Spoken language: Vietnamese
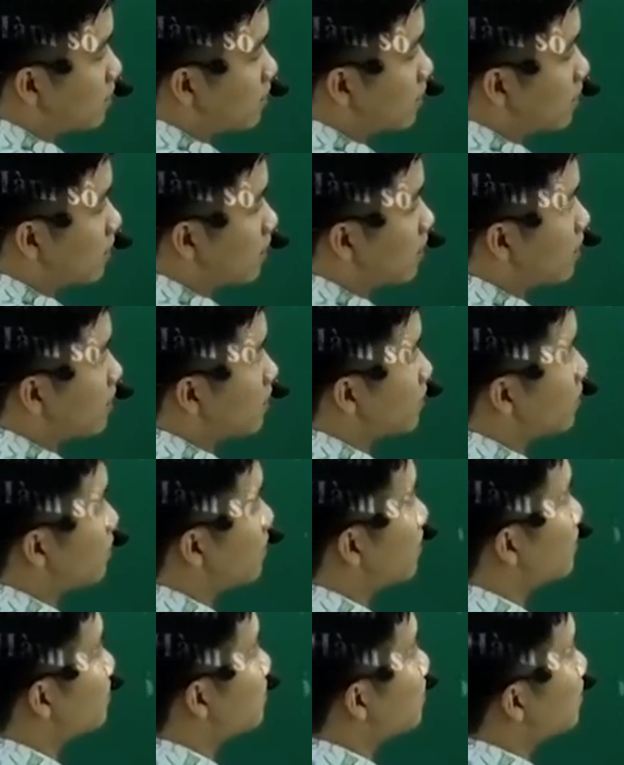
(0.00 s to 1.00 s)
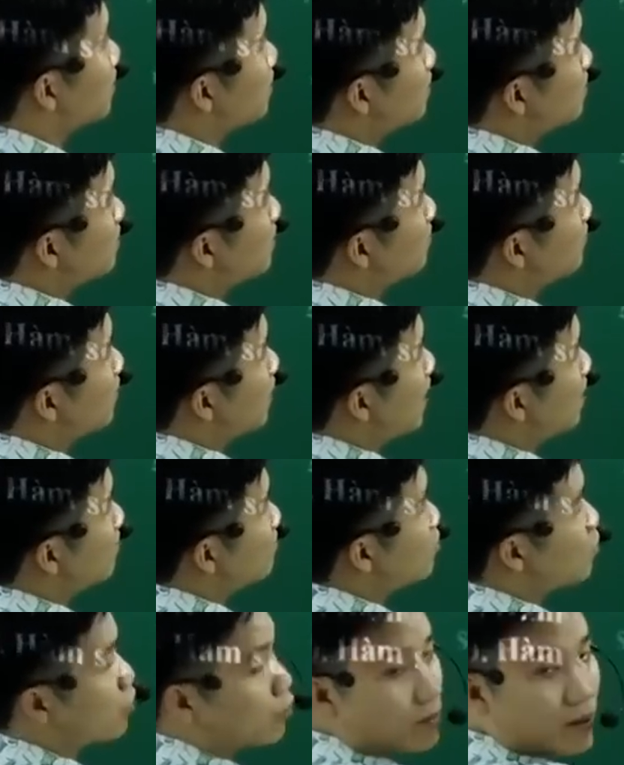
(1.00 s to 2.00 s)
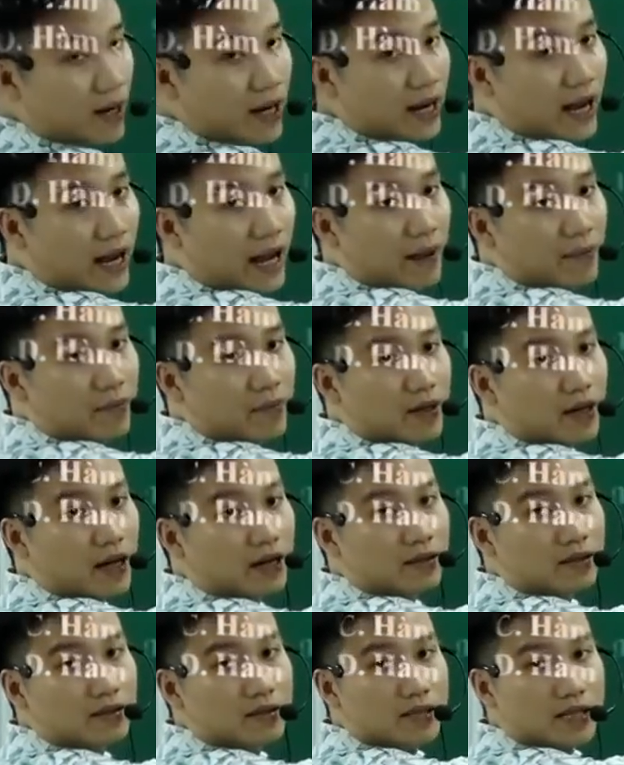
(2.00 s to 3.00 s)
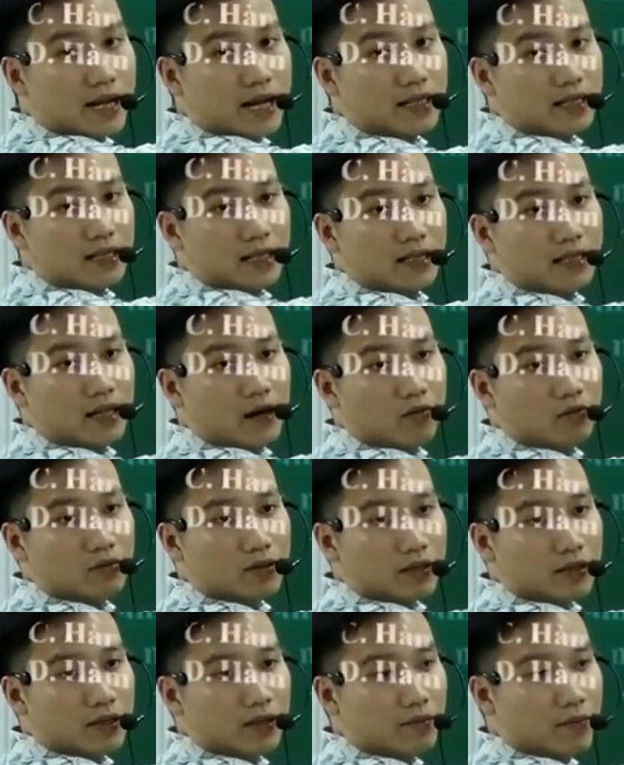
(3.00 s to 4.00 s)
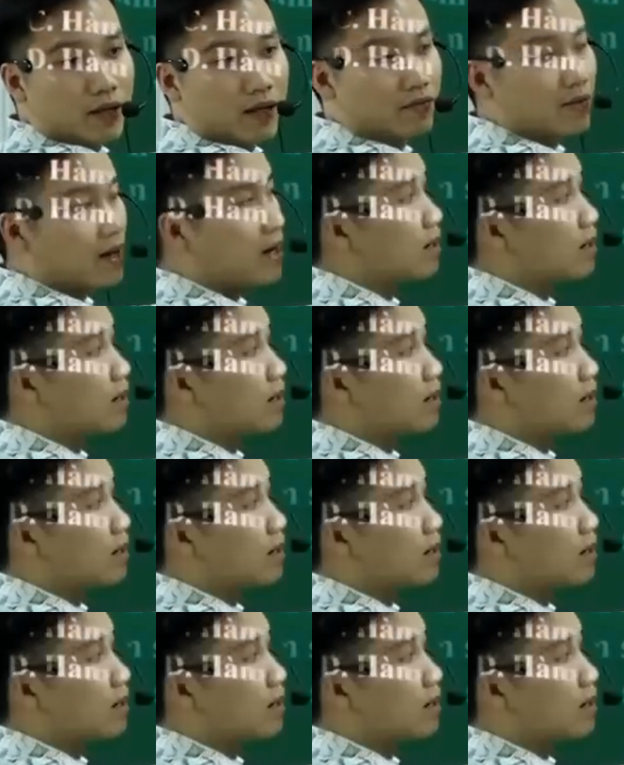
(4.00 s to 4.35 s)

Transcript: Đây này, đúng không? Nhập cái hàm số mà các em cần xét tính đồng, tính nghịch biến